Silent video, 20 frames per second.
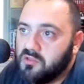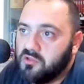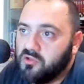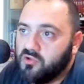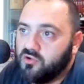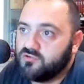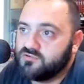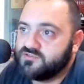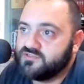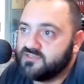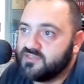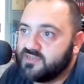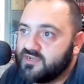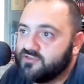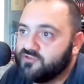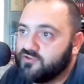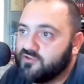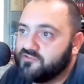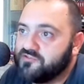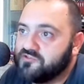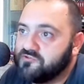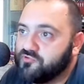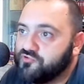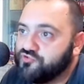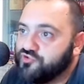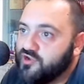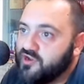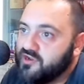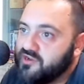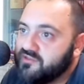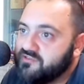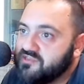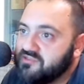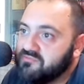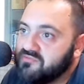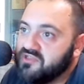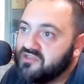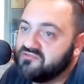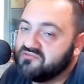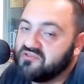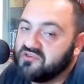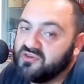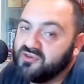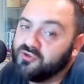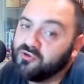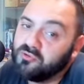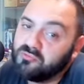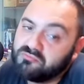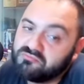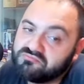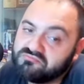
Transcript: Considerando che si può giocare nel team del trio.